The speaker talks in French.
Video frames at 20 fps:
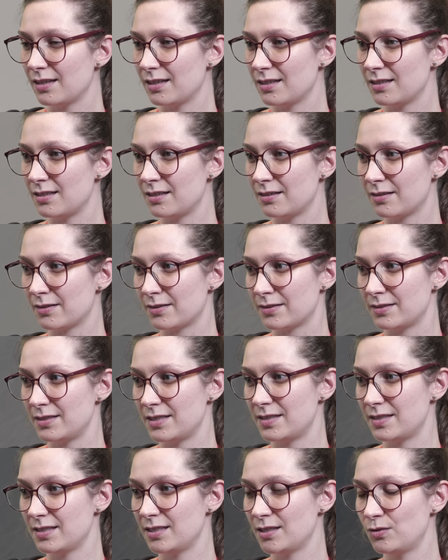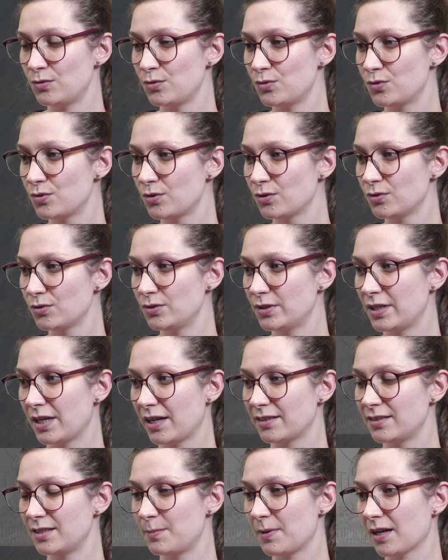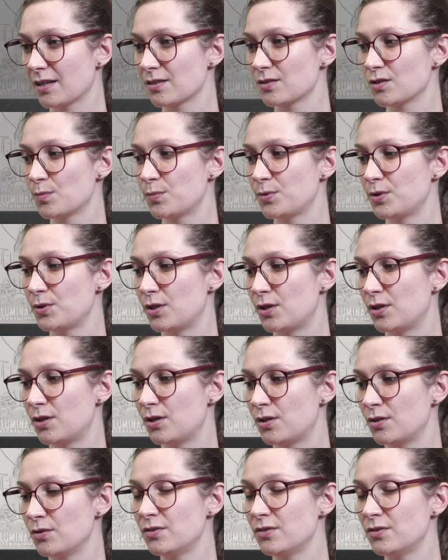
et euh, d'essayer toujours de garder par exemple euh,